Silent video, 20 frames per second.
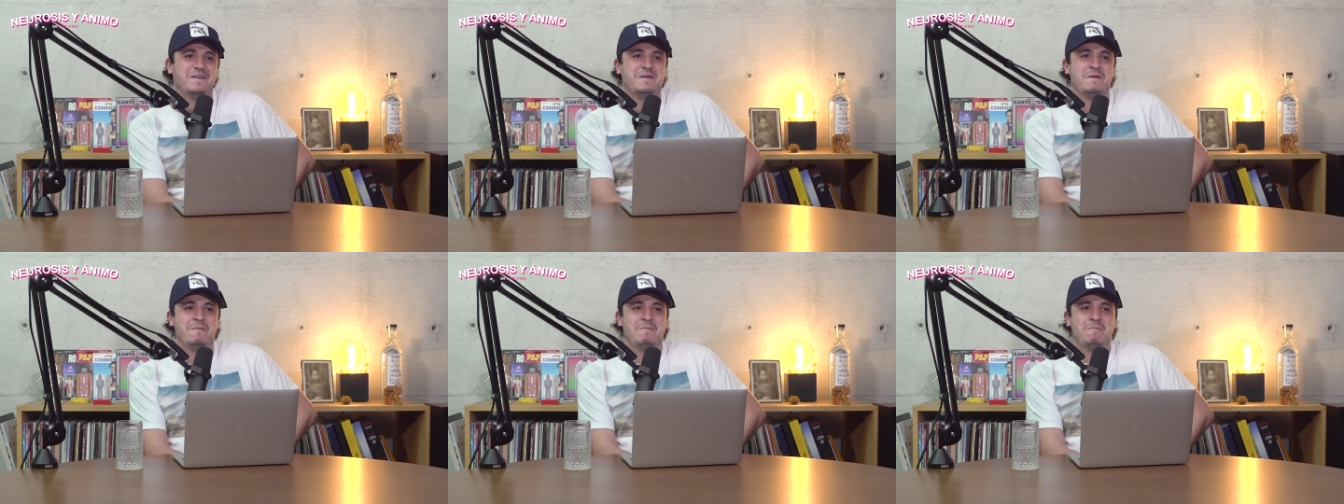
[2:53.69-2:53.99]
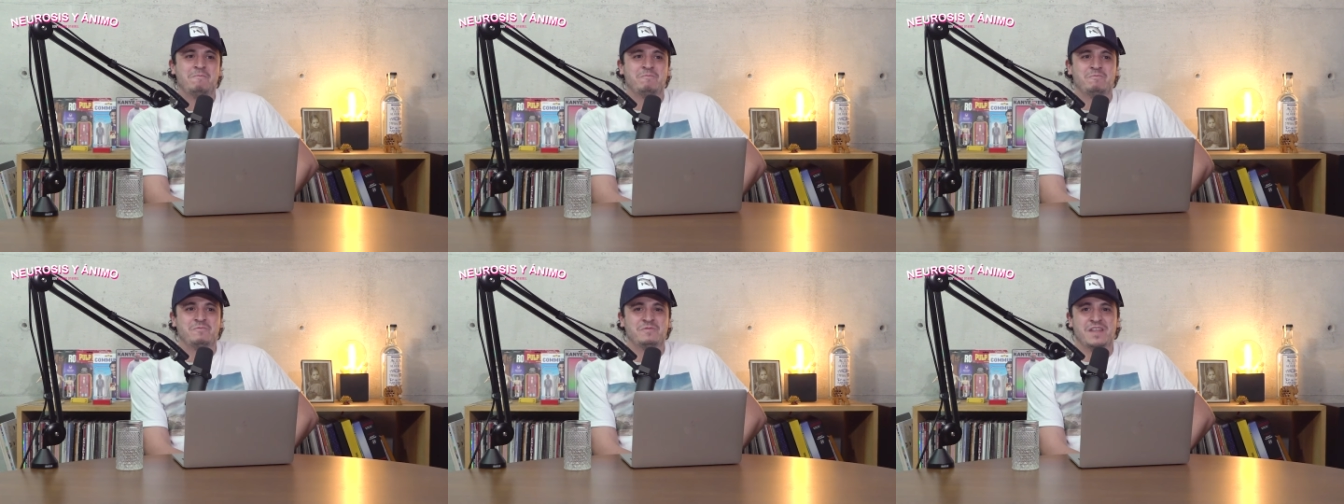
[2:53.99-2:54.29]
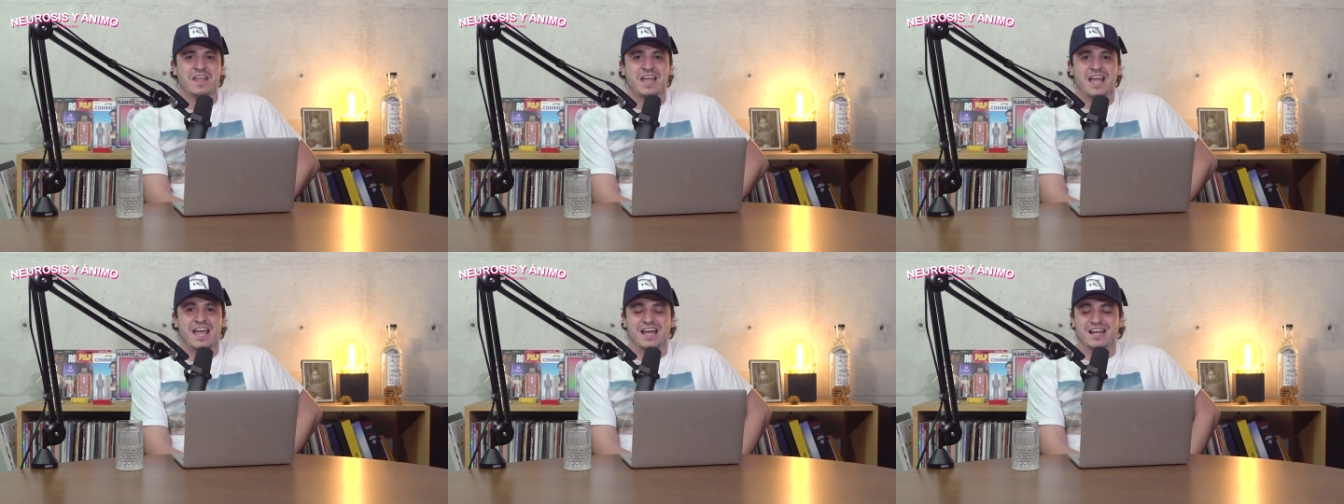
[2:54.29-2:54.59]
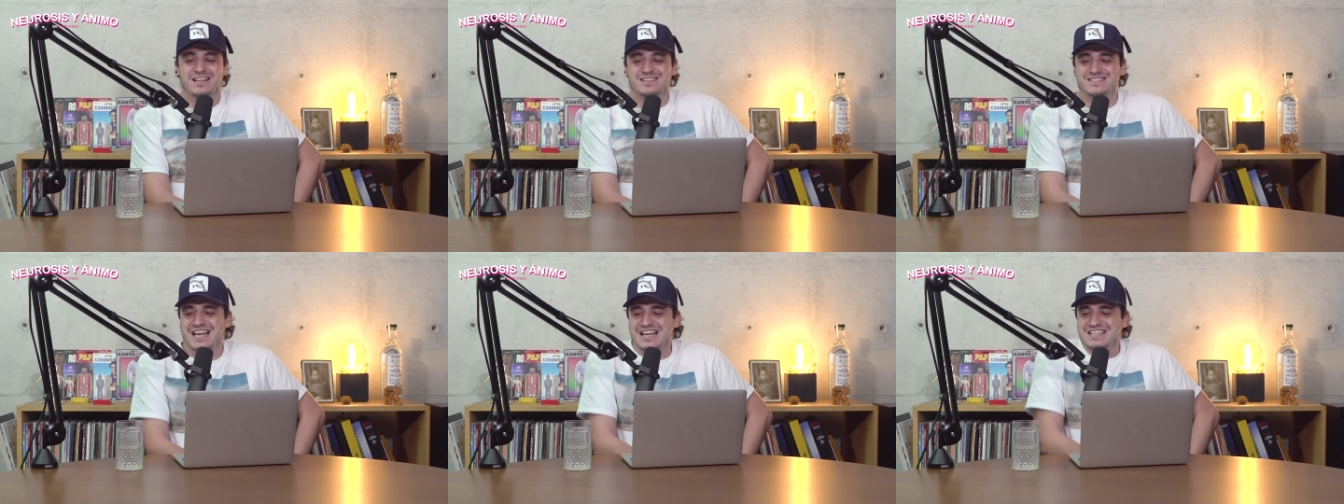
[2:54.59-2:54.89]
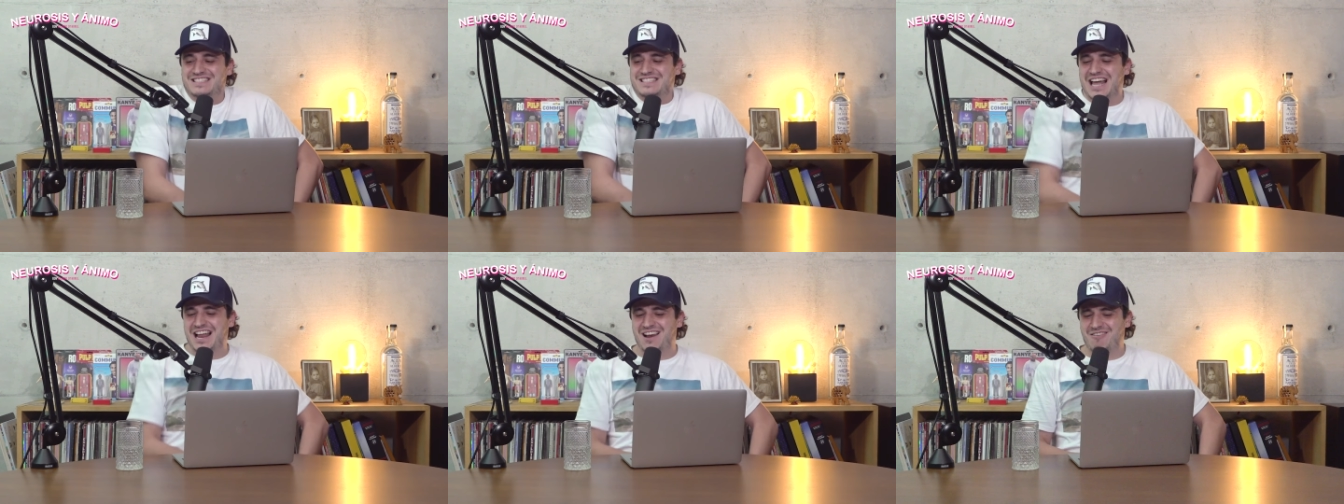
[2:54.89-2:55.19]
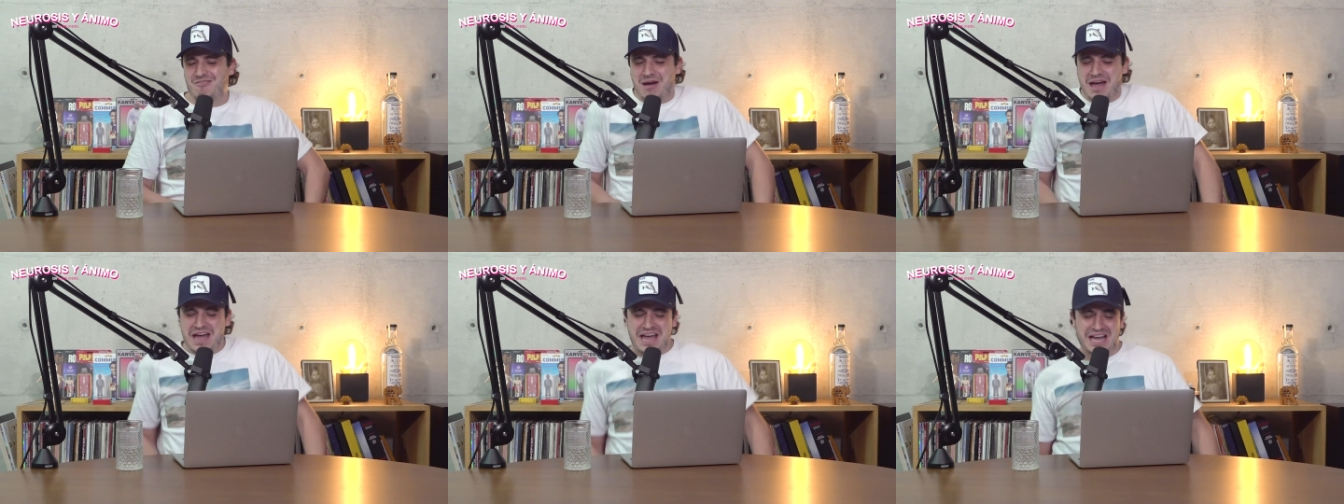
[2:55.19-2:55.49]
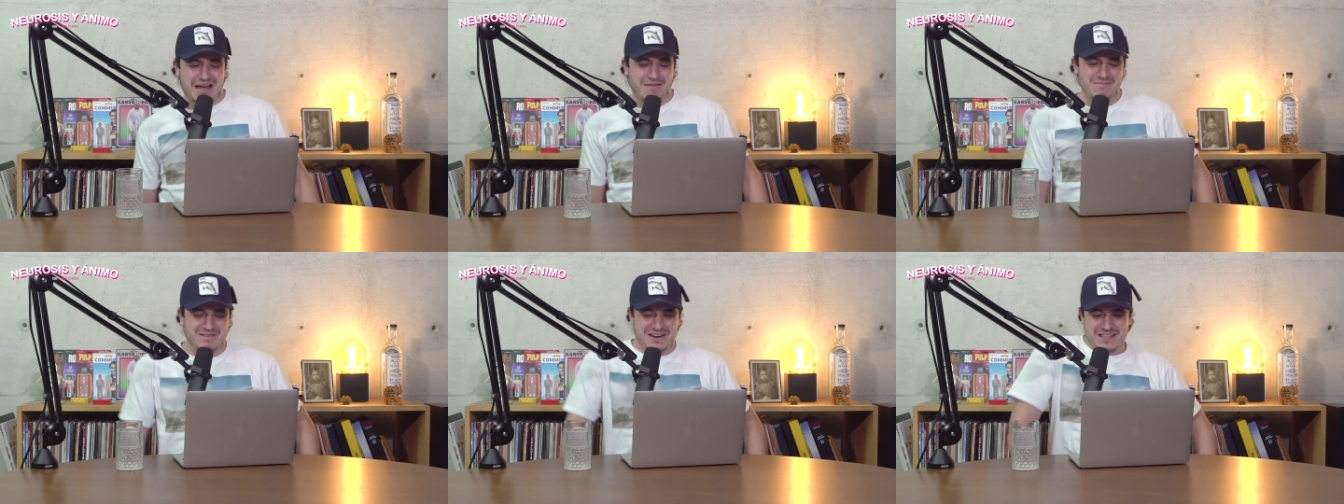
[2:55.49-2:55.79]
O sea, ahí está el güey
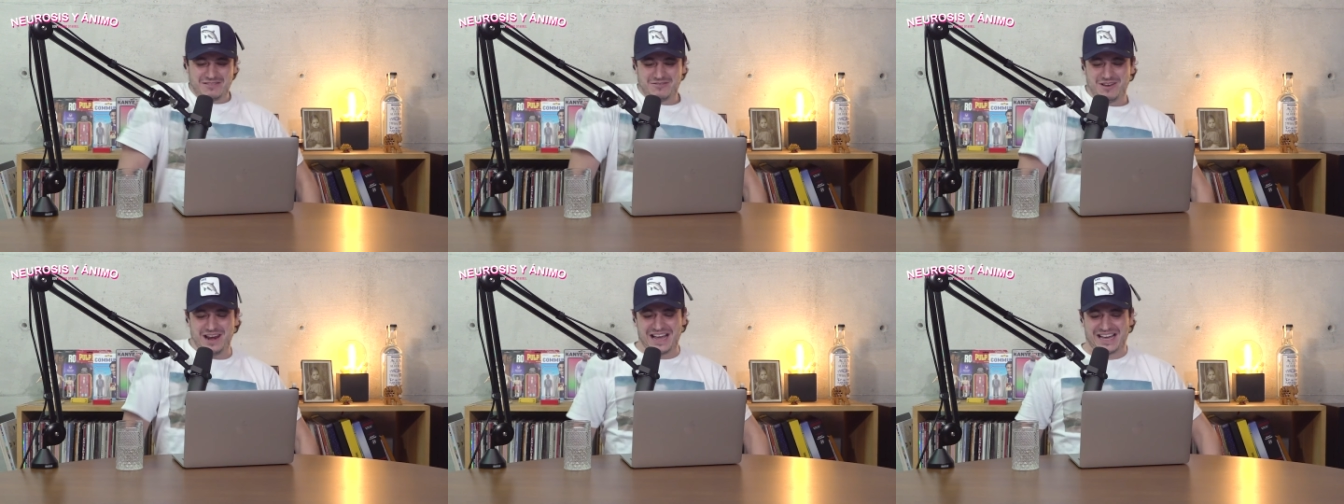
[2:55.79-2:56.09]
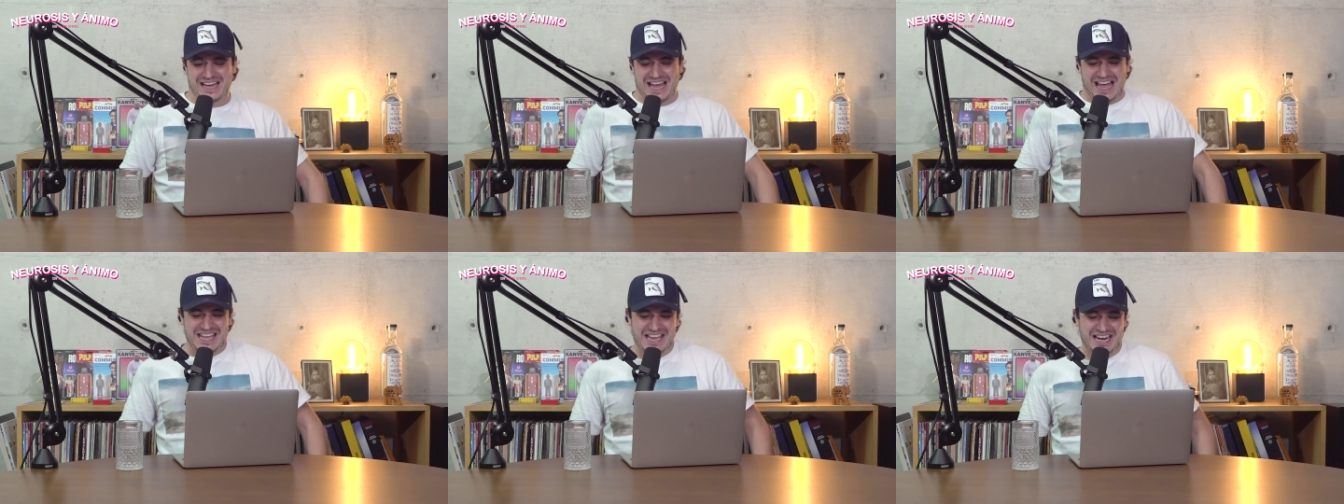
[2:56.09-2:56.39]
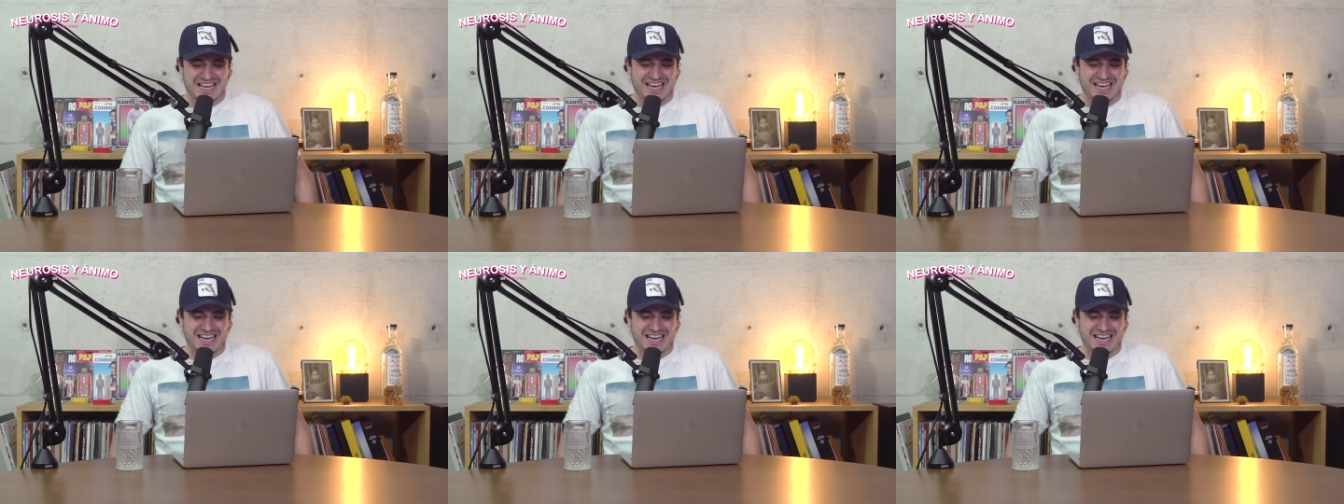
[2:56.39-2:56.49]
caminando en la calle,